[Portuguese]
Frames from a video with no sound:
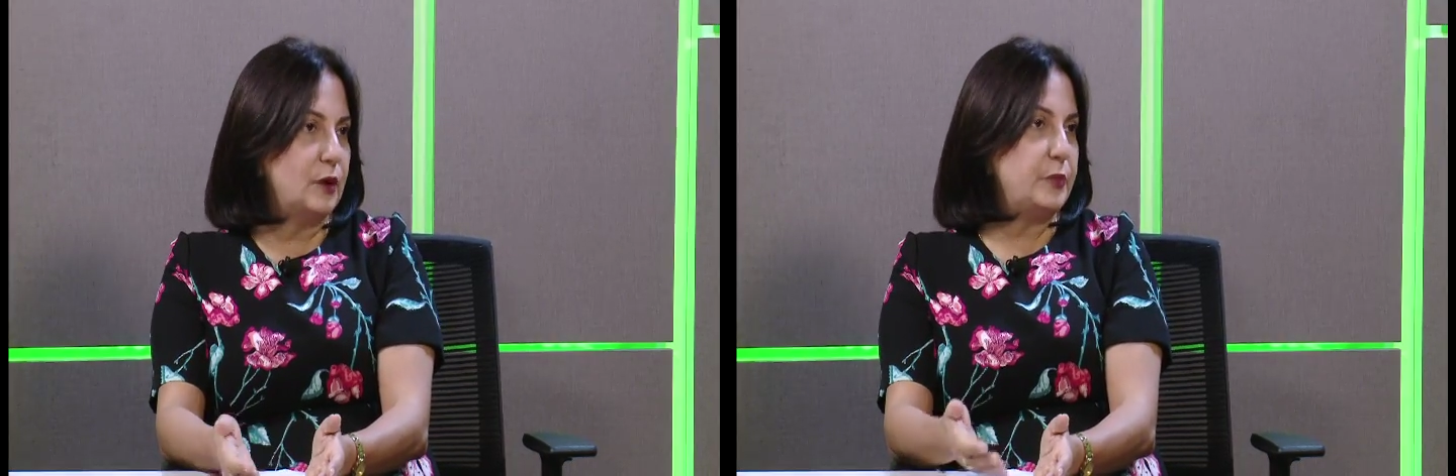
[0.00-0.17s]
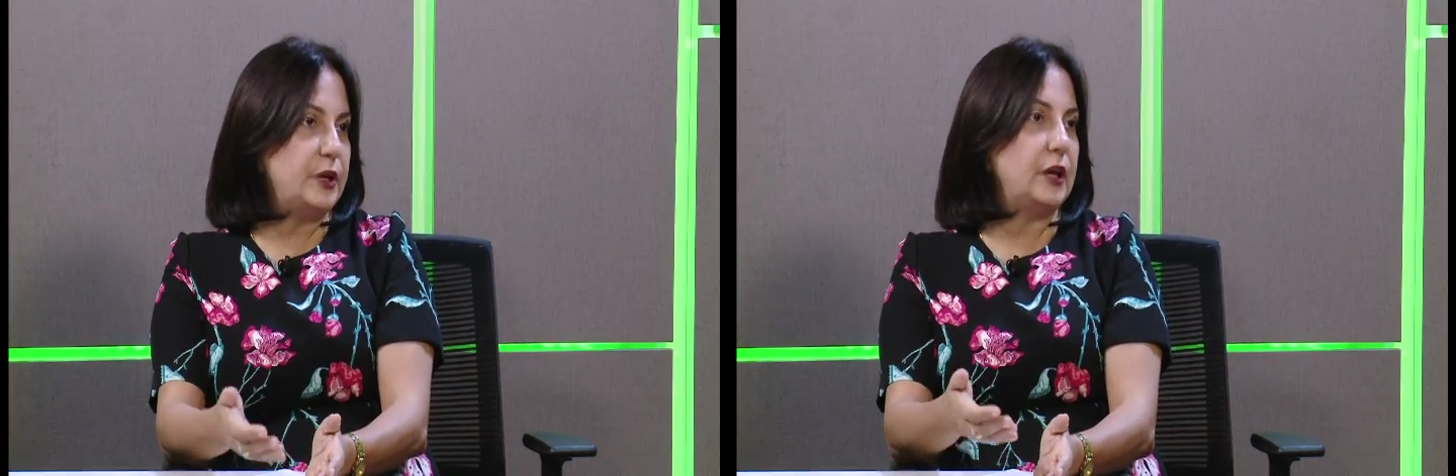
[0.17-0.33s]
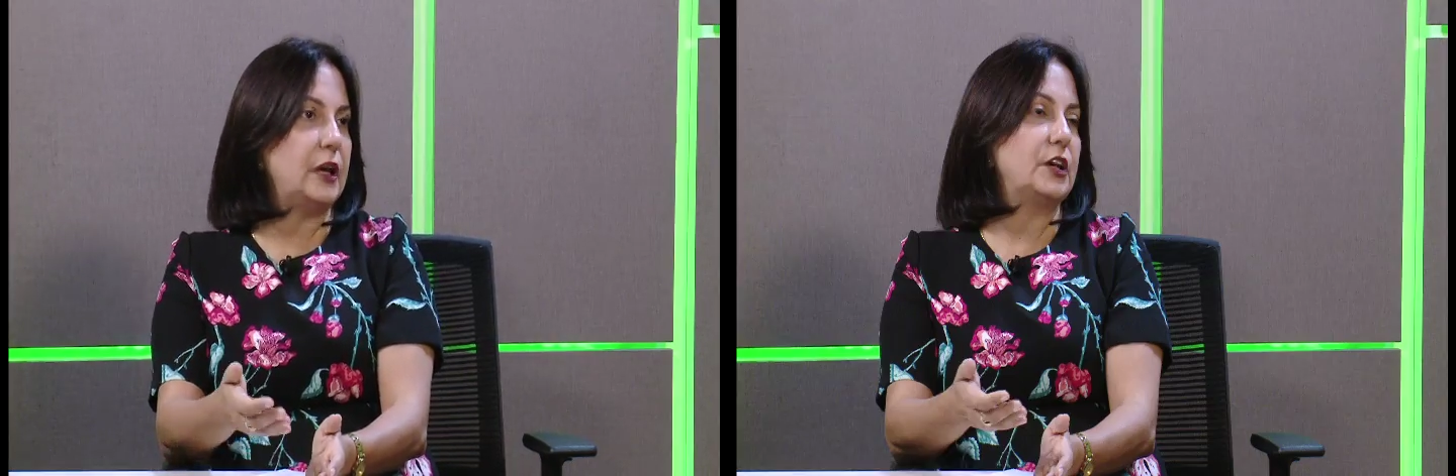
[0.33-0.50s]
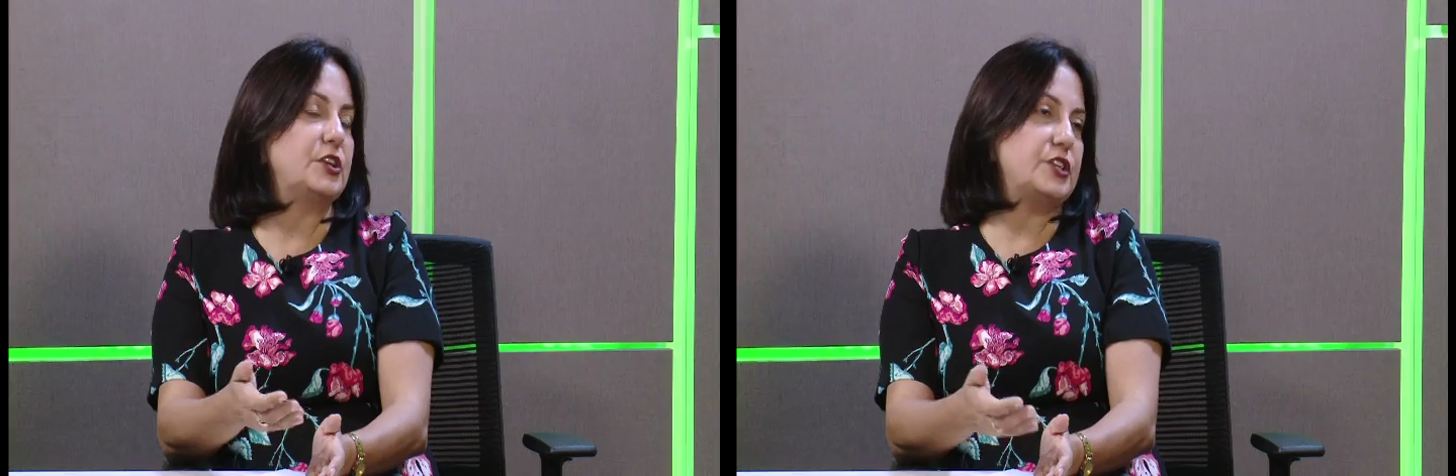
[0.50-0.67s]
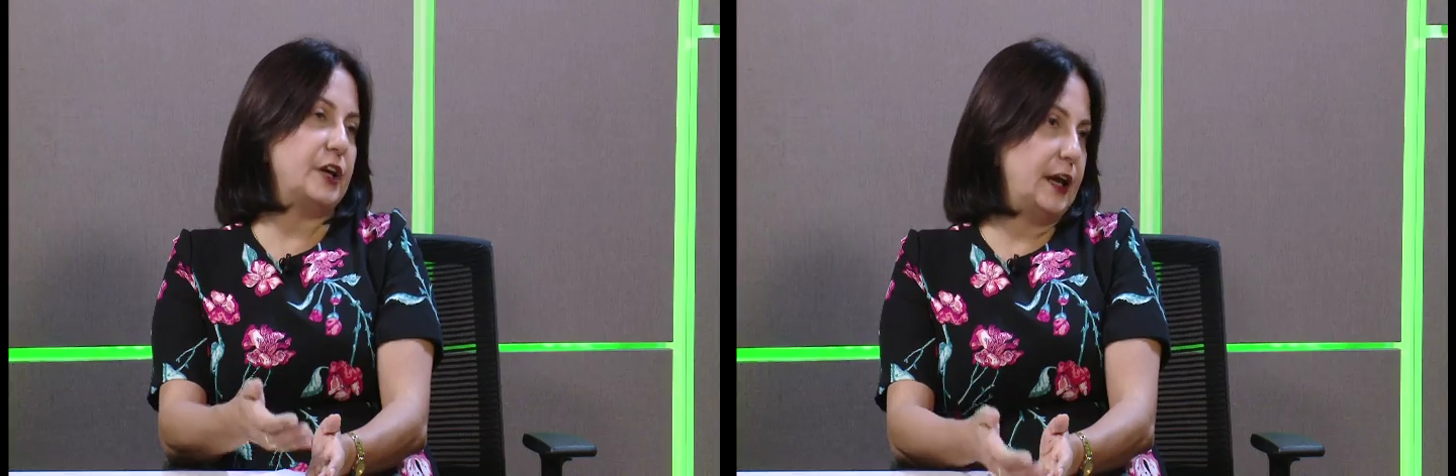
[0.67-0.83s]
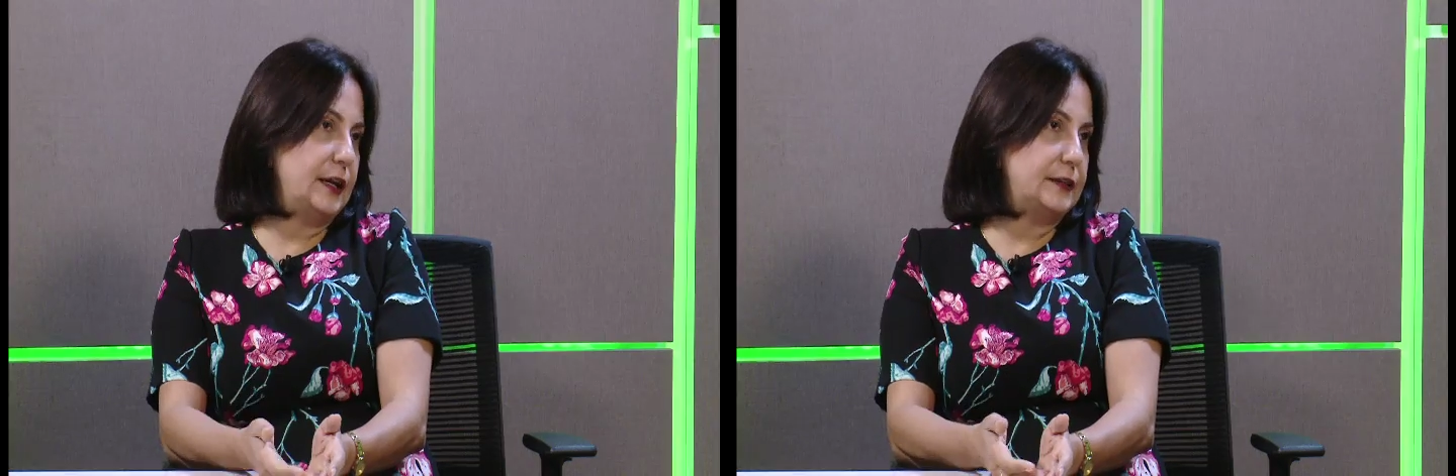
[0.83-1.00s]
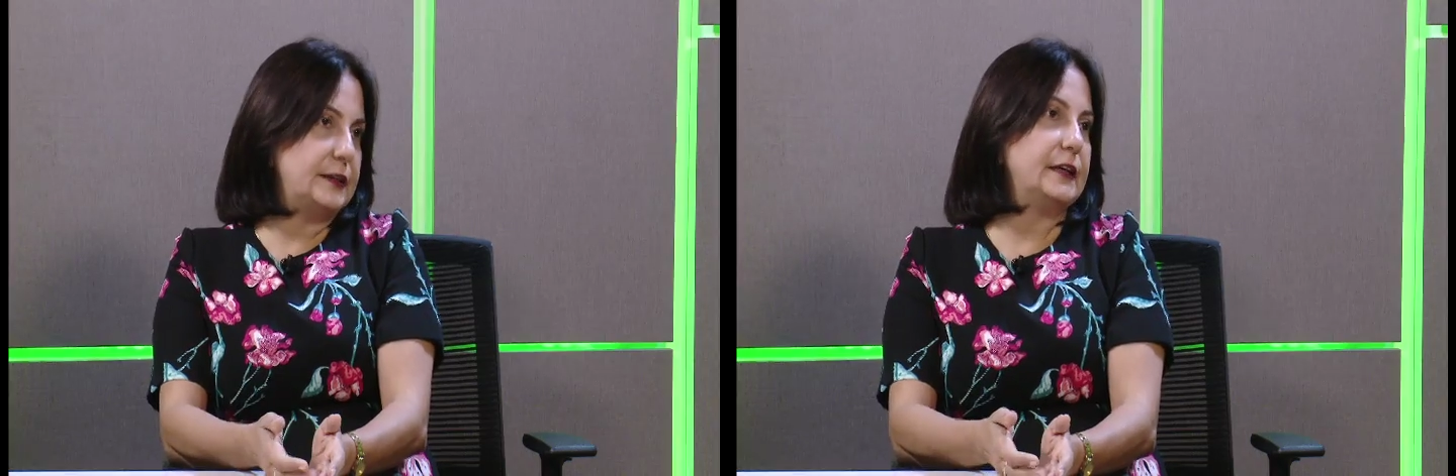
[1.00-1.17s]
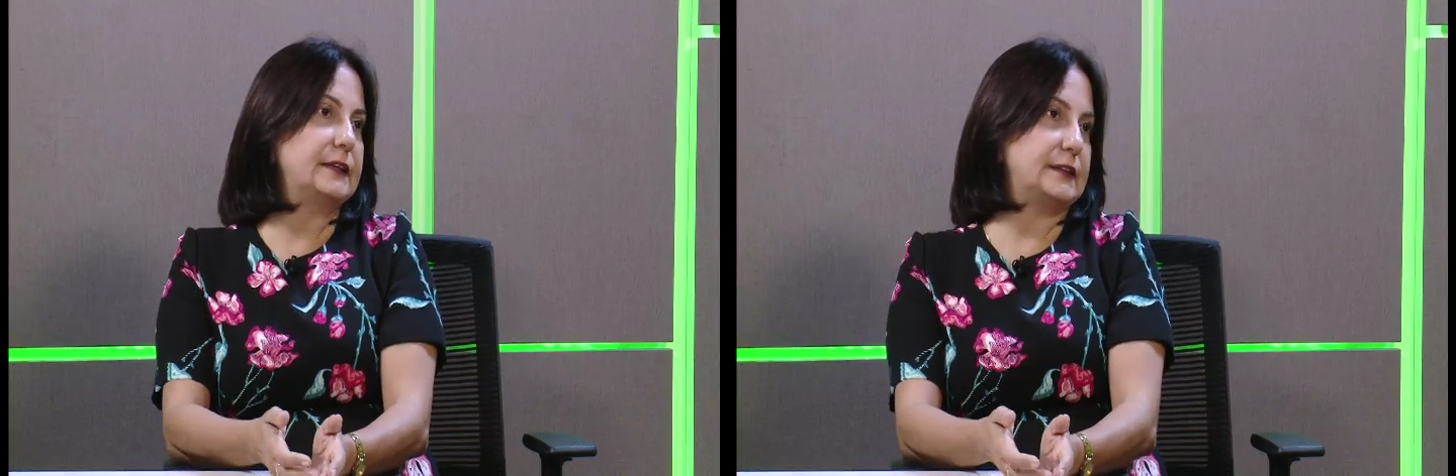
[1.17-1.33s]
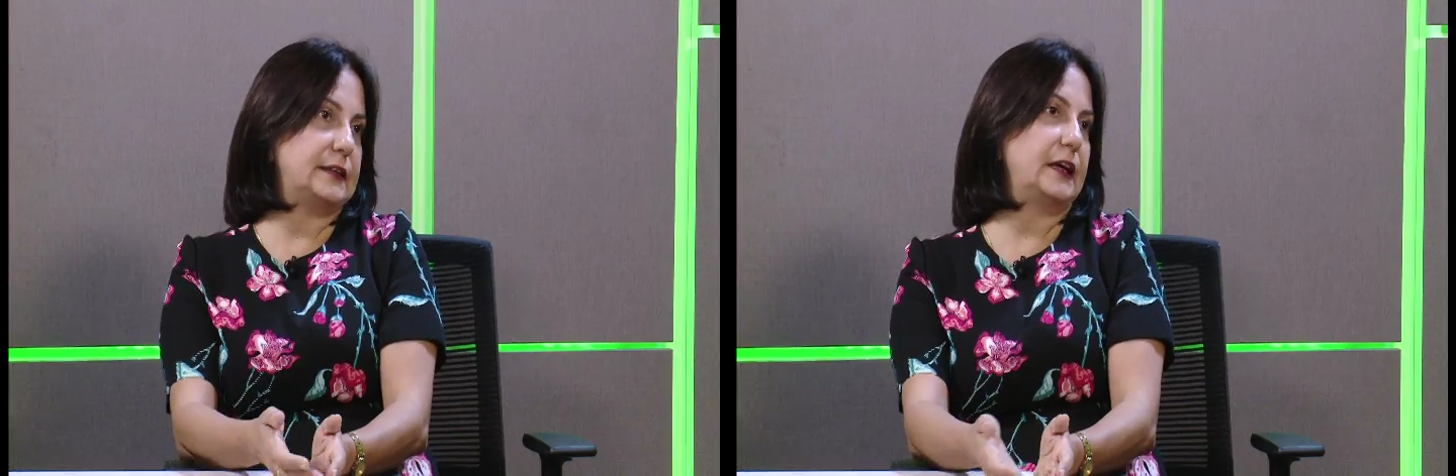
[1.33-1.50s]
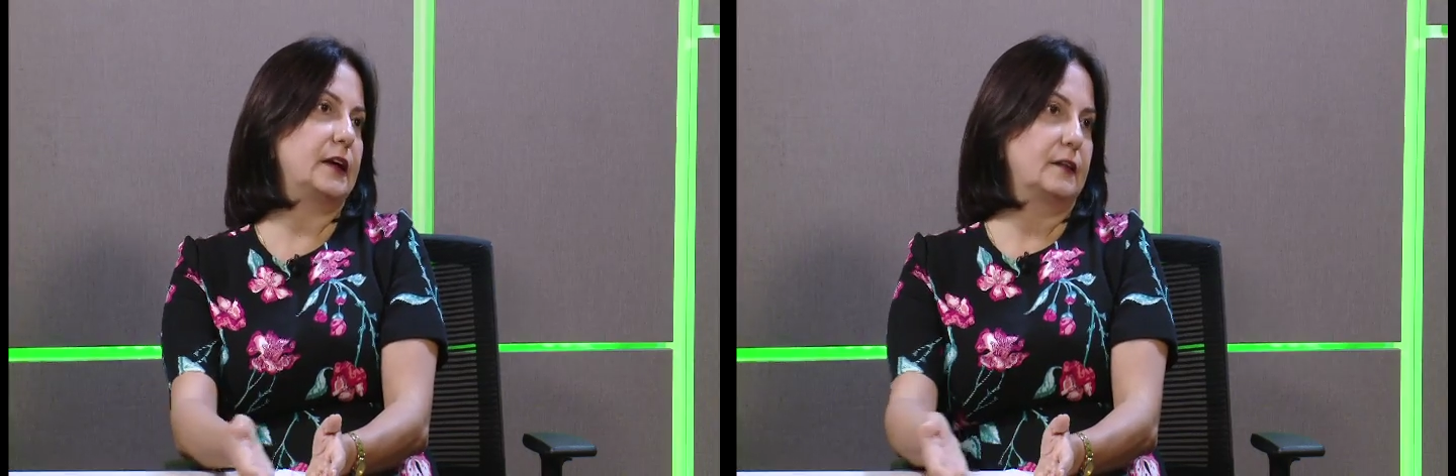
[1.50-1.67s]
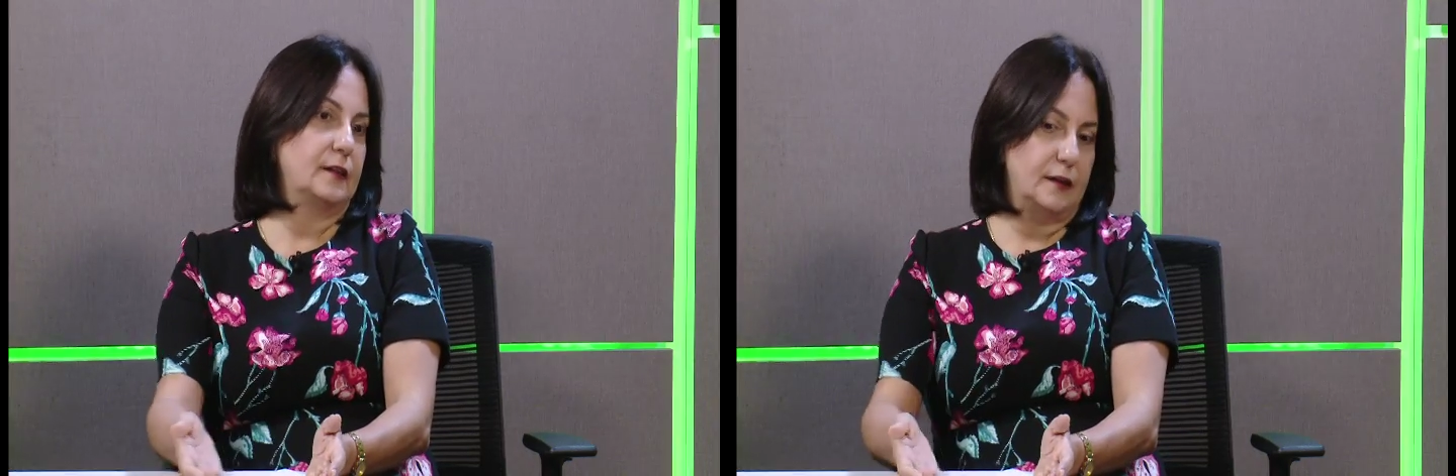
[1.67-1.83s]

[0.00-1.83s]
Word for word: ambiente, ele tem que ser